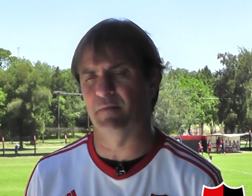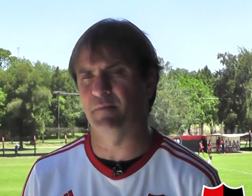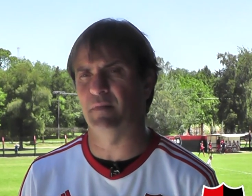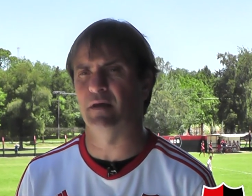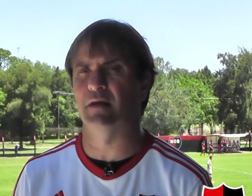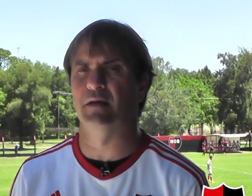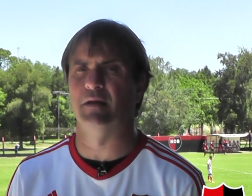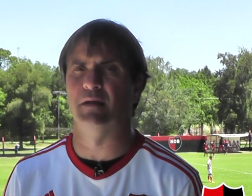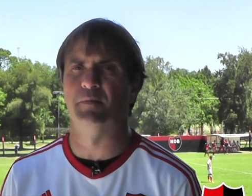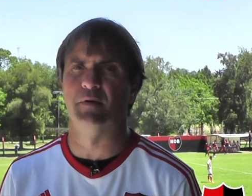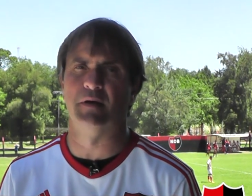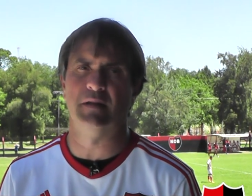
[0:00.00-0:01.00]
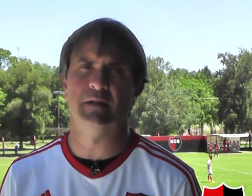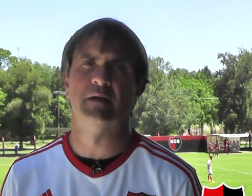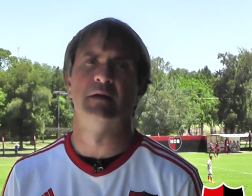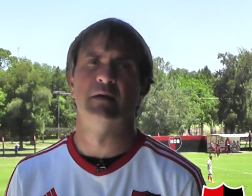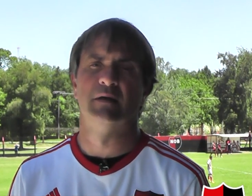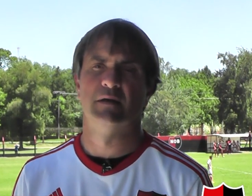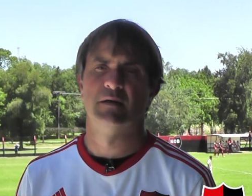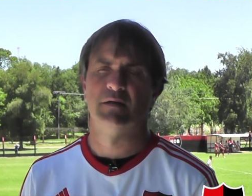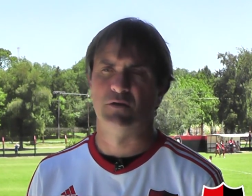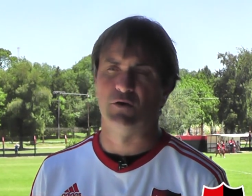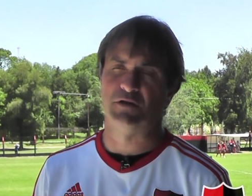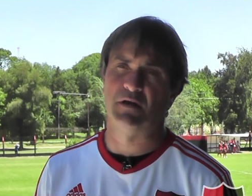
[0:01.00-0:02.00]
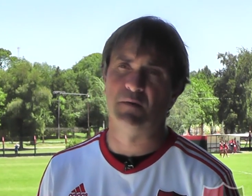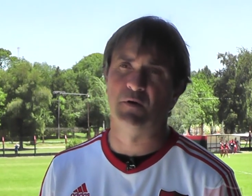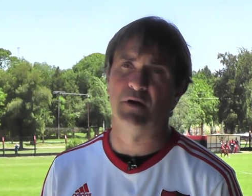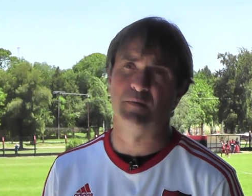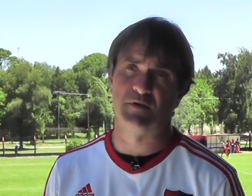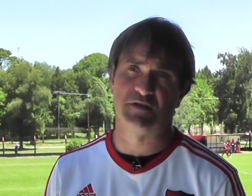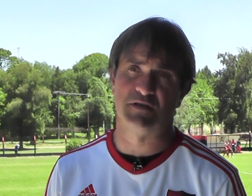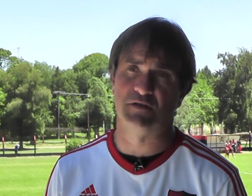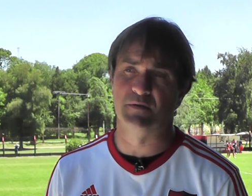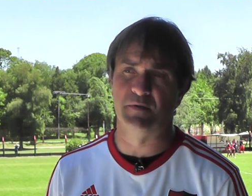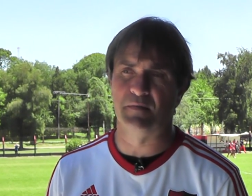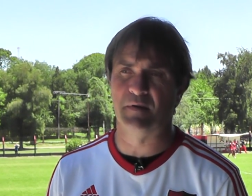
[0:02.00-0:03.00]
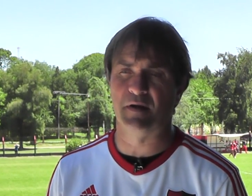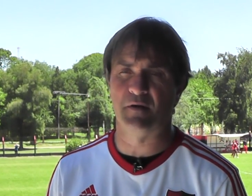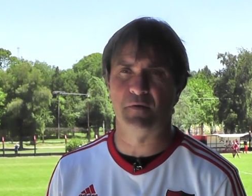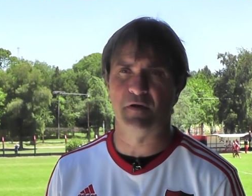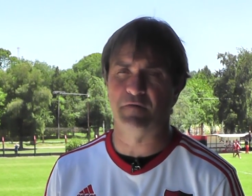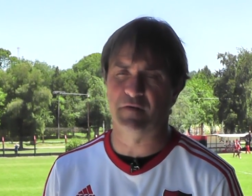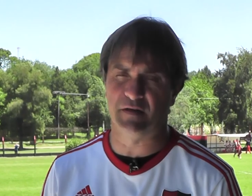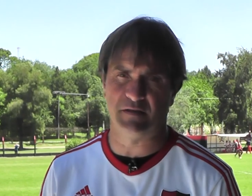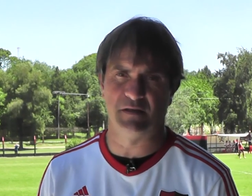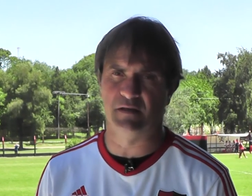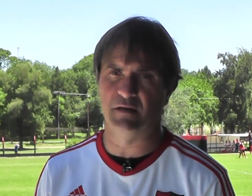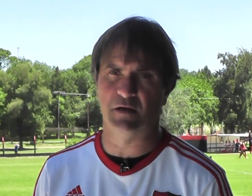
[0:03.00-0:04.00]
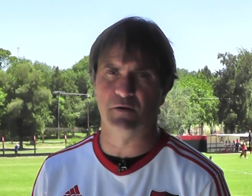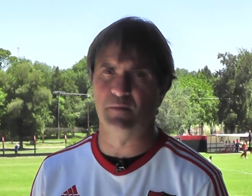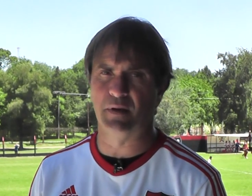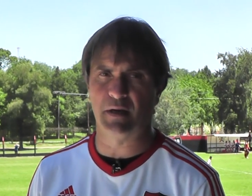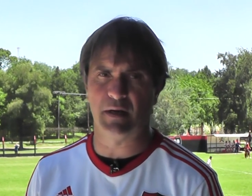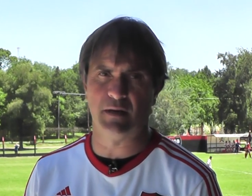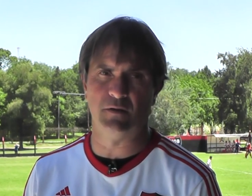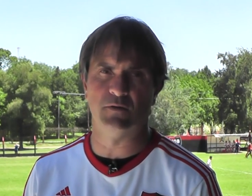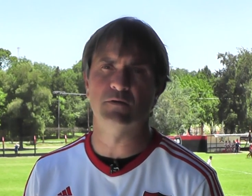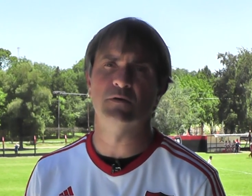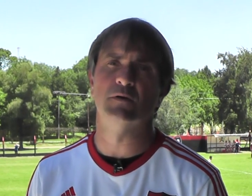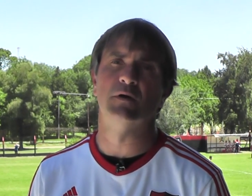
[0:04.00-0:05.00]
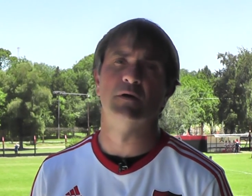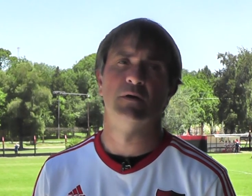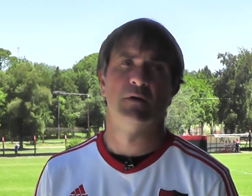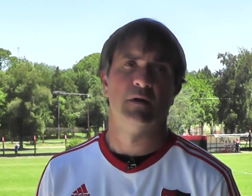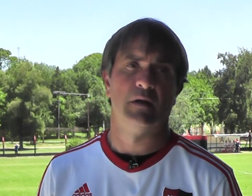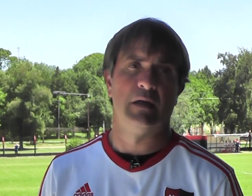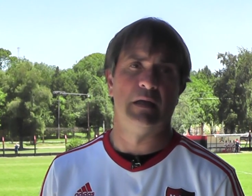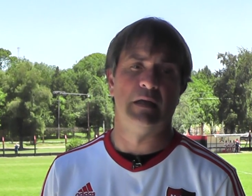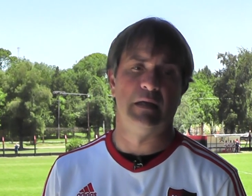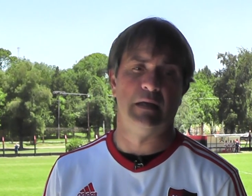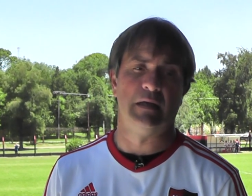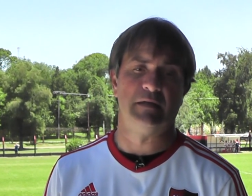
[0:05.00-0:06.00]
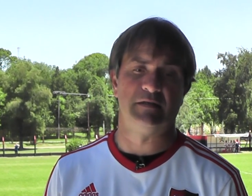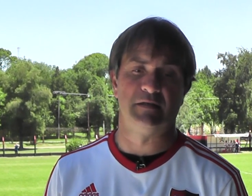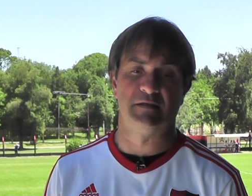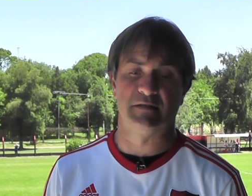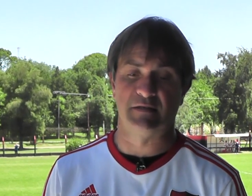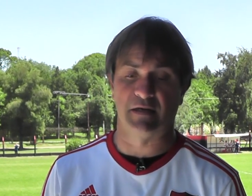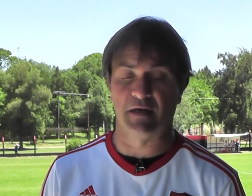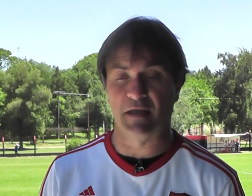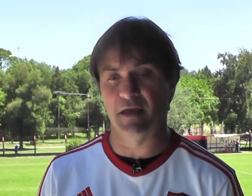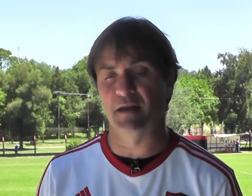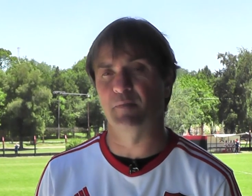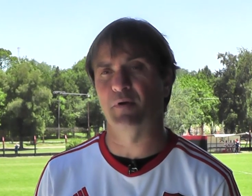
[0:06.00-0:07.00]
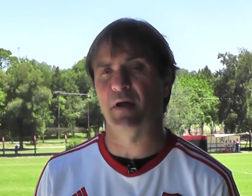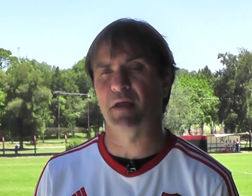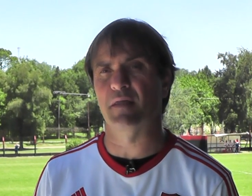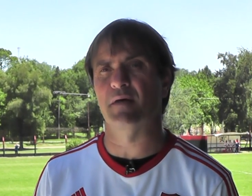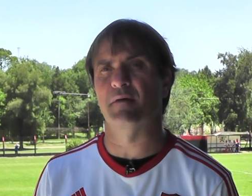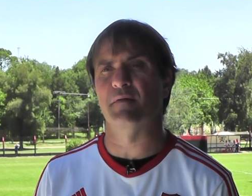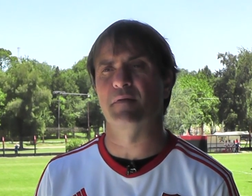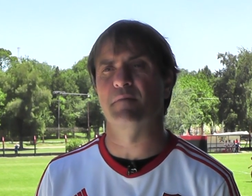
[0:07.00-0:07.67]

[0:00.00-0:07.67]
Eh, después, todos sabemos que el proceso de primera no es fácil, es complicado, eh, se, requiere por ahí de,